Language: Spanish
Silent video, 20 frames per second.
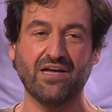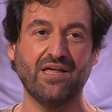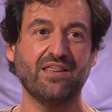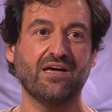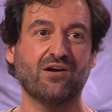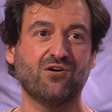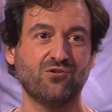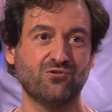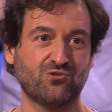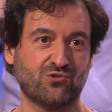que es
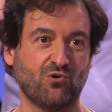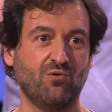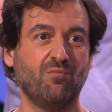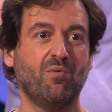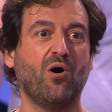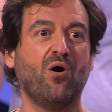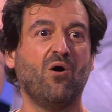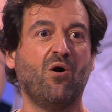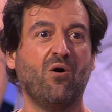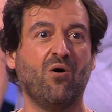de
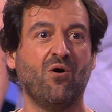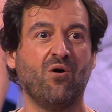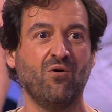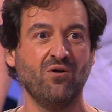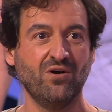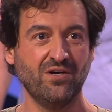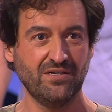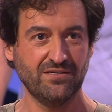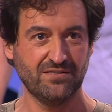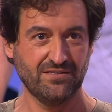
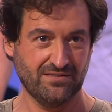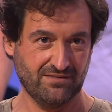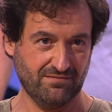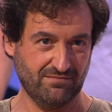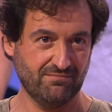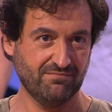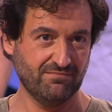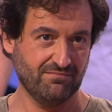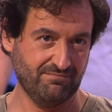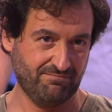consumo
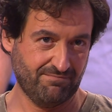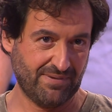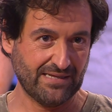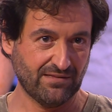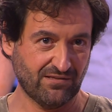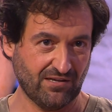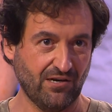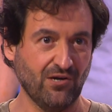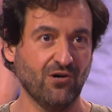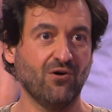
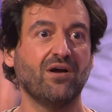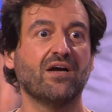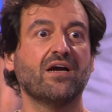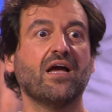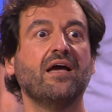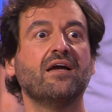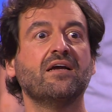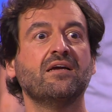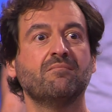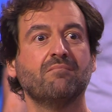paterno
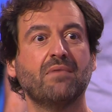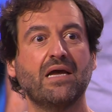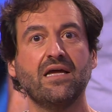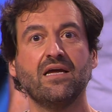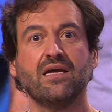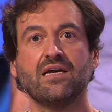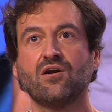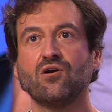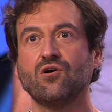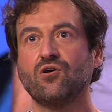en
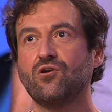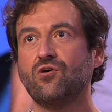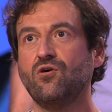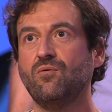México,